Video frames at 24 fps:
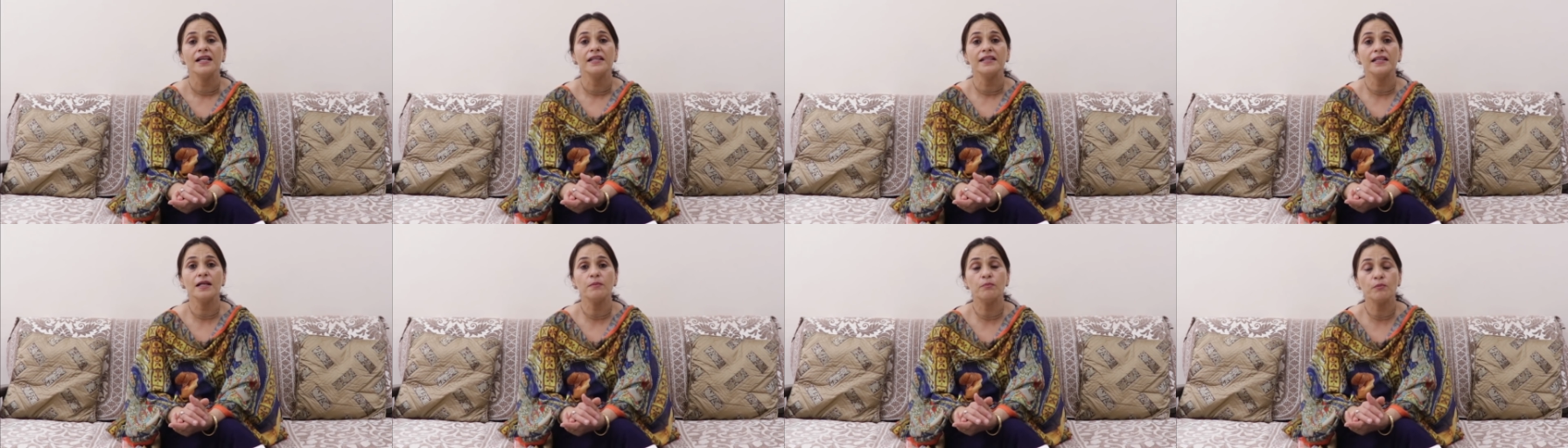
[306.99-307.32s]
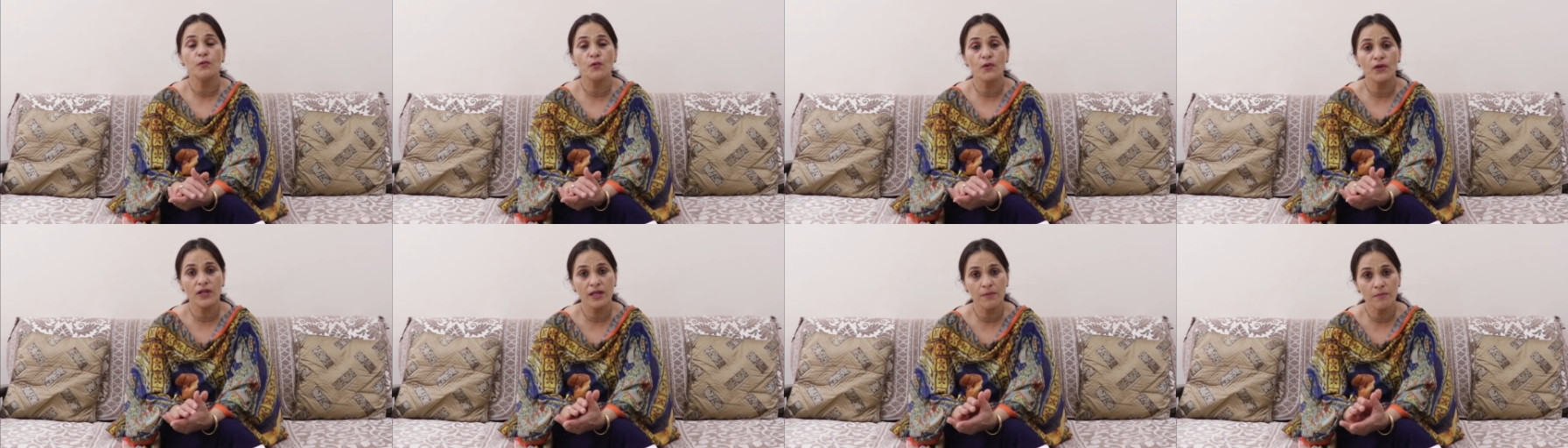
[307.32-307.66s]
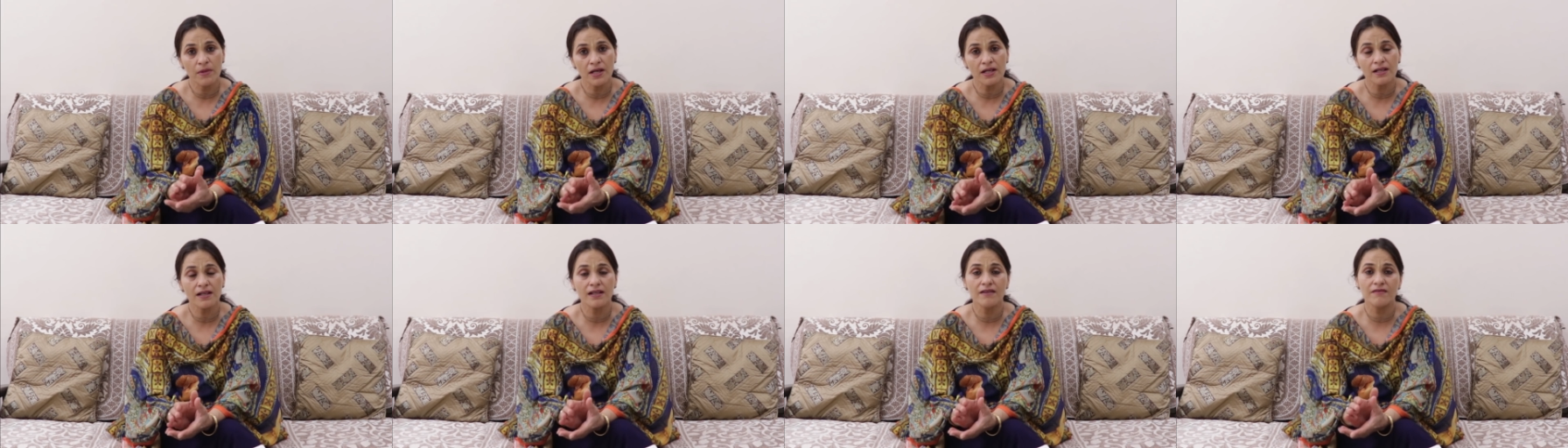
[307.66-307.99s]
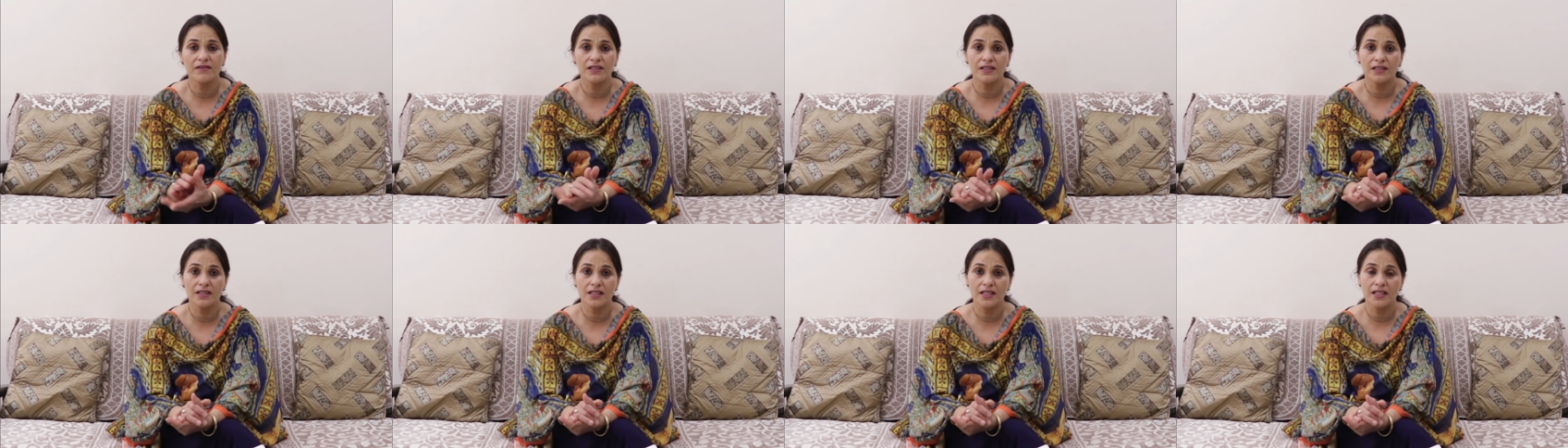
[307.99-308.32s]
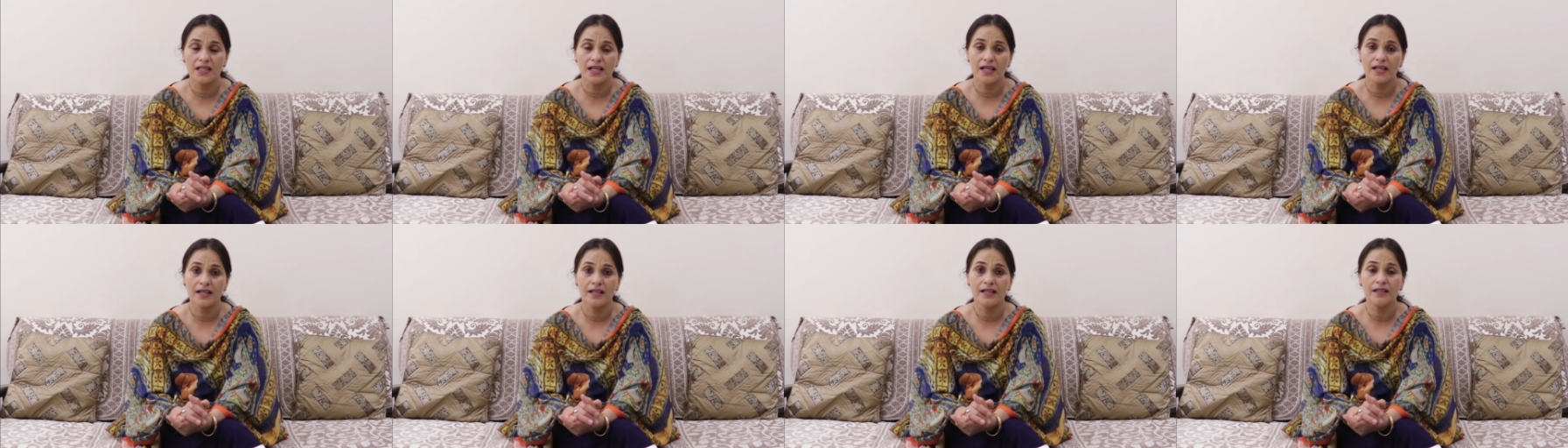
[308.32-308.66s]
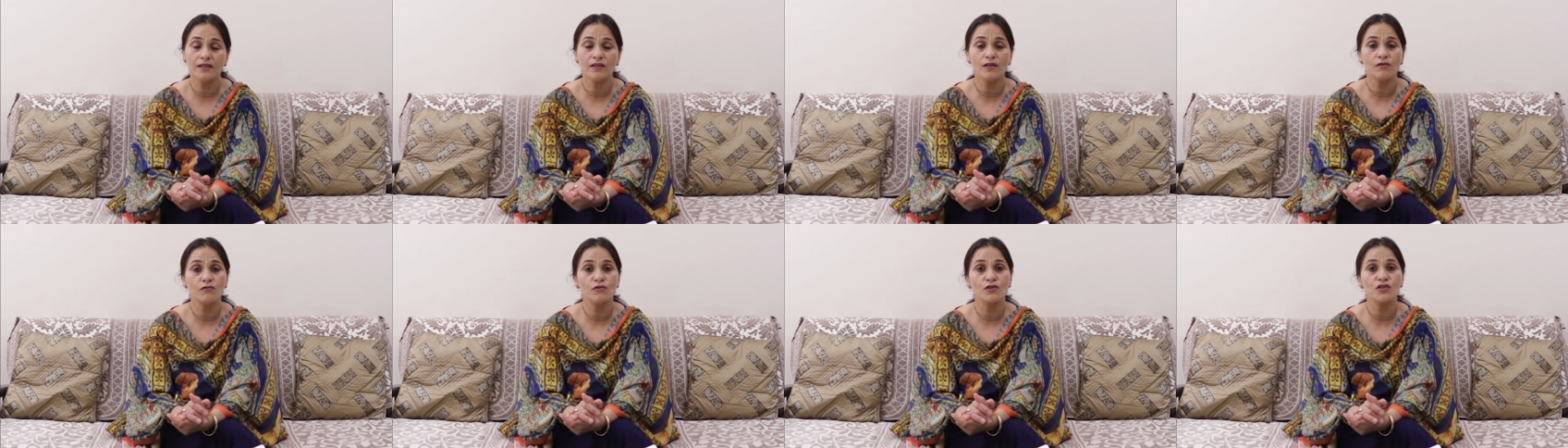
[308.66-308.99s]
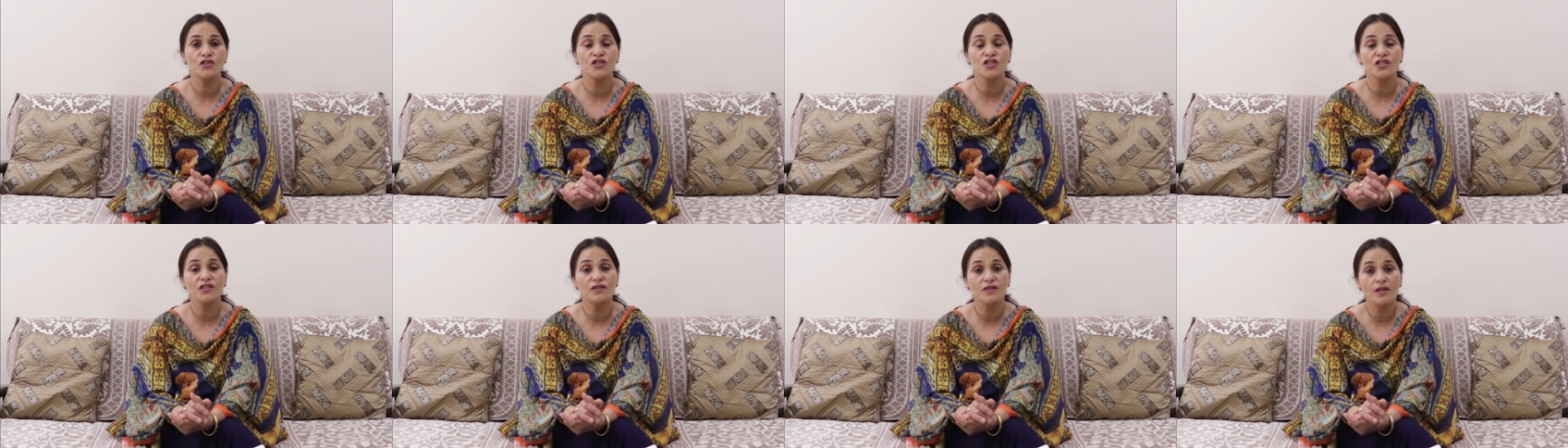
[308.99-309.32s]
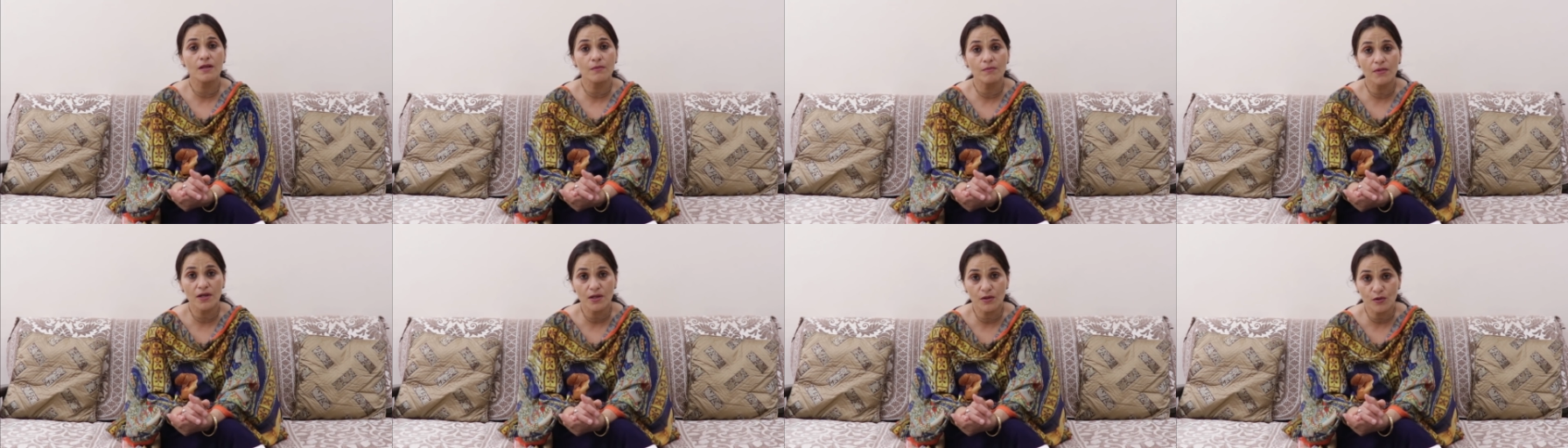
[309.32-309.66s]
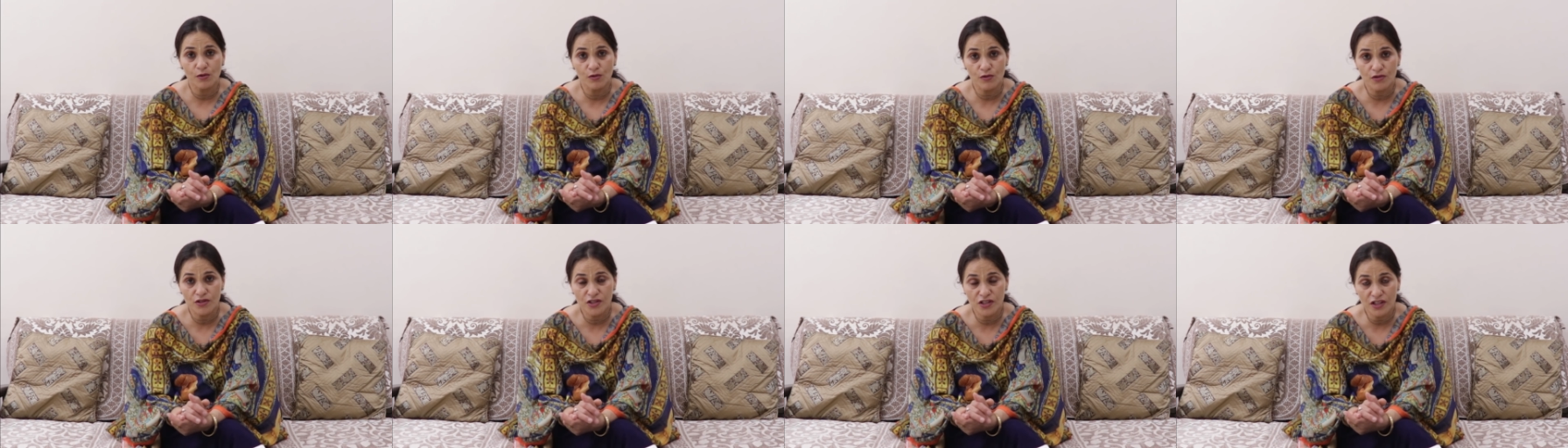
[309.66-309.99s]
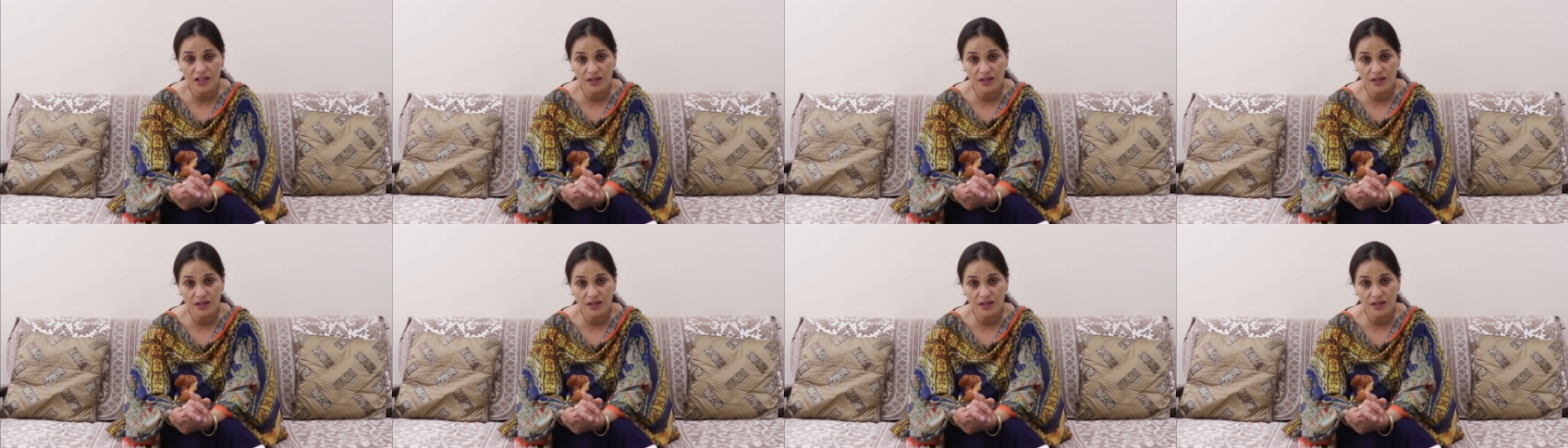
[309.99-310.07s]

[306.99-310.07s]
या पूर्णिमा का व्रत किया है तो वो चंद्रमा को